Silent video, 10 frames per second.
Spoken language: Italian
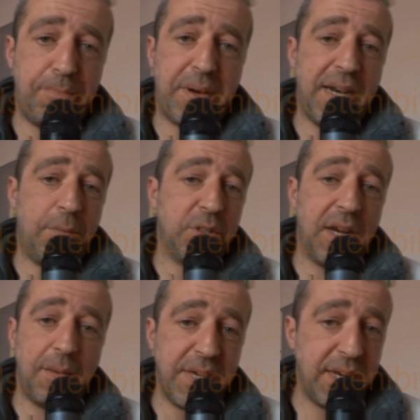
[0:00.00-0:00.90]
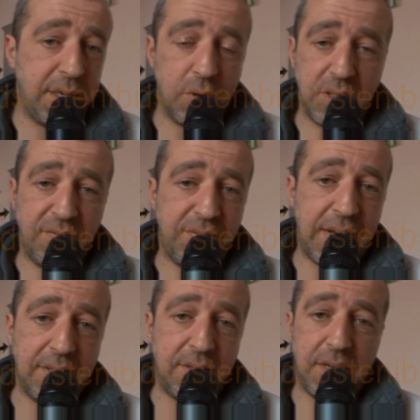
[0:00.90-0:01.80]
parliamo della mia lingua
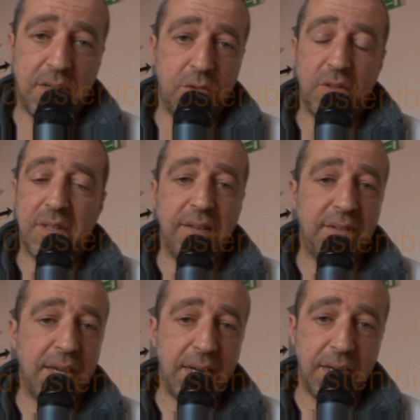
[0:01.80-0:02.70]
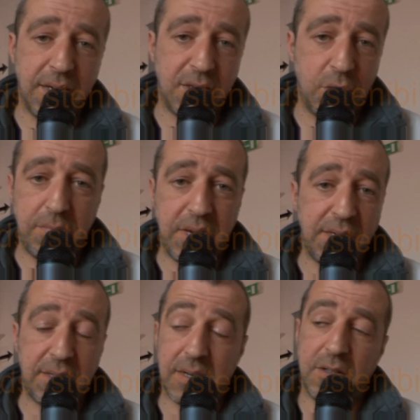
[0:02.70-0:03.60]
d'infanzia, sono tanti anni che sto a
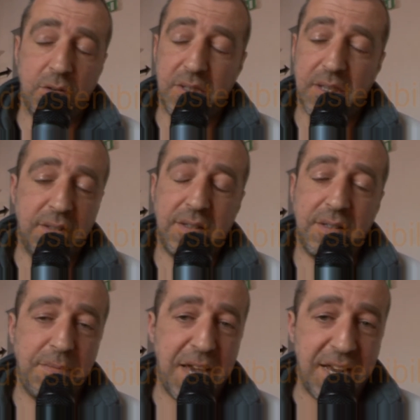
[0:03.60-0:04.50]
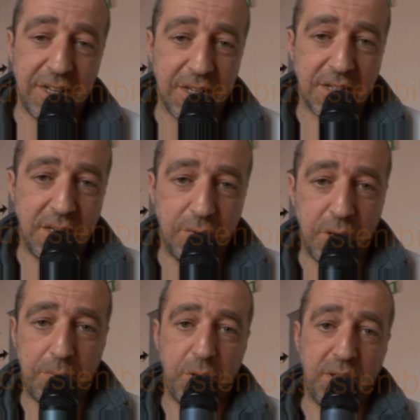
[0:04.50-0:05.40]
Mestre e sono tantissimi anni che scrivo
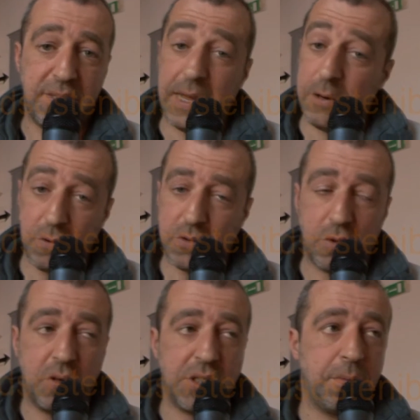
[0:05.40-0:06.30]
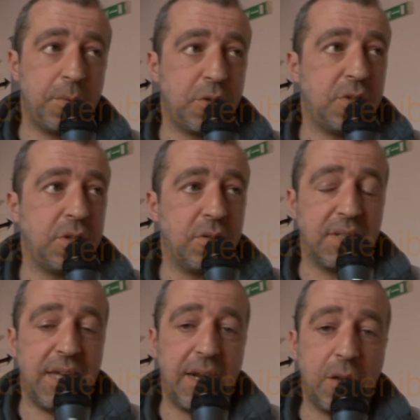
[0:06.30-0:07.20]
napoletano, non so cosa vi posso
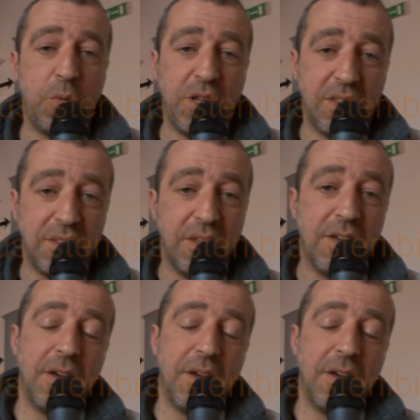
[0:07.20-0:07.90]
ricordare, quindi